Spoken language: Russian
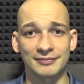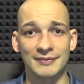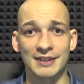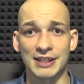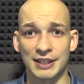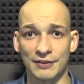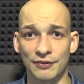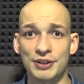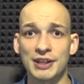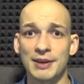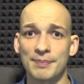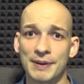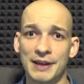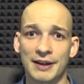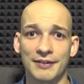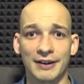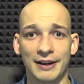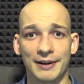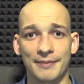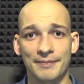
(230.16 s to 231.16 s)
Сегодня
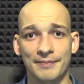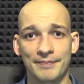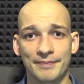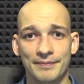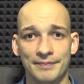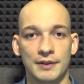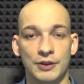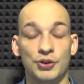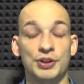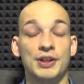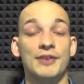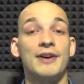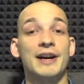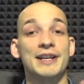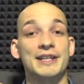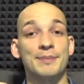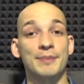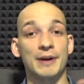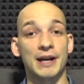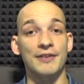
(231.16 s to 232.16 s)
первое. Но
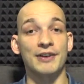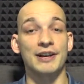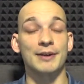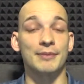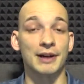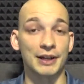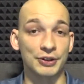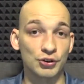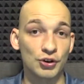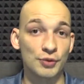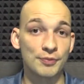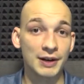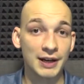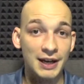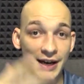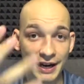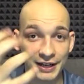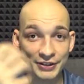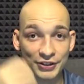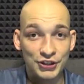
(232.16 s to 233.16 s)
давайте поговорим о том,
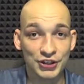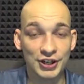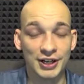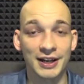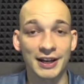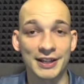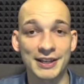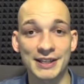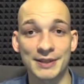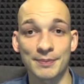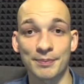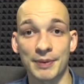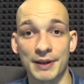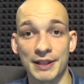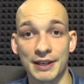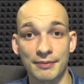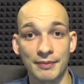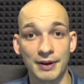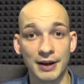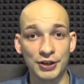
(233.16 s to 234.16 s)
как наш организм
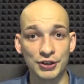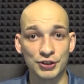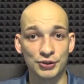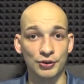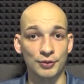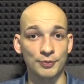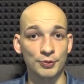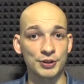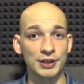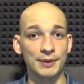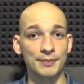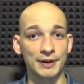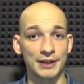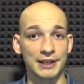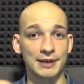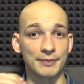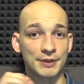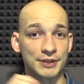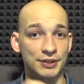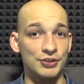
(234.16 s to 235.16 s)
понимает, что ему
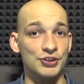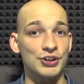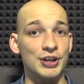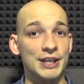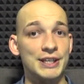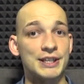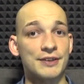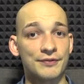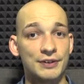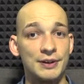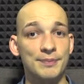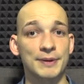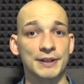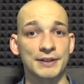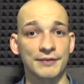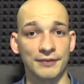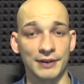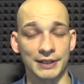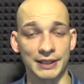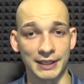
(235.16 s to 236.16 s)
необходимо сейчас
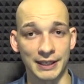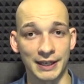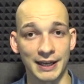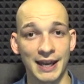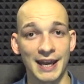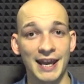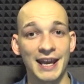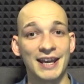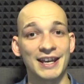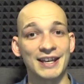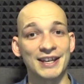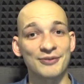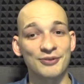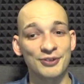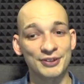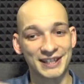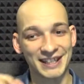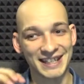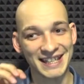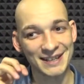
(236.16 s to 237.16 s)
выпить воды. И
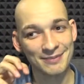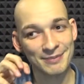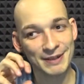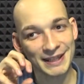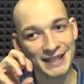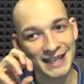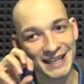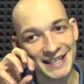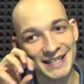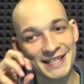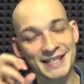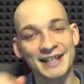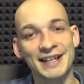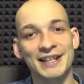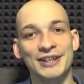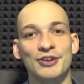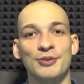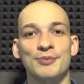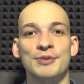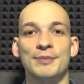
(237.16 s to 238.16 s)
вот именно из-за
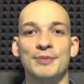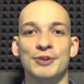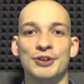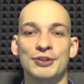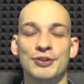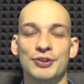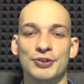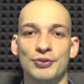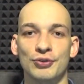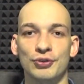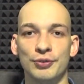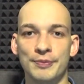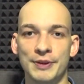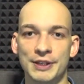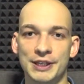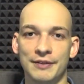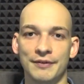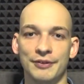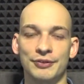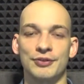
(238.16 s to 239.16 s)
этого мне пришлось
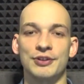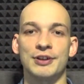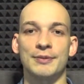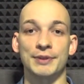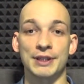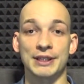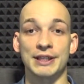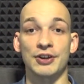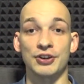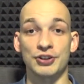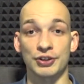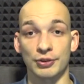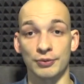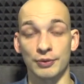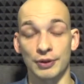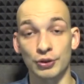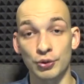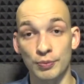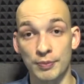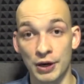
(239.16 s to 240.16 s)
углубиться в эту тему достаточно
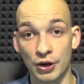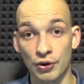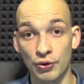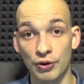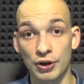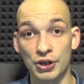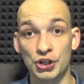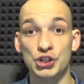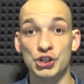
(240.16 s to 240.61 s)
глубоко,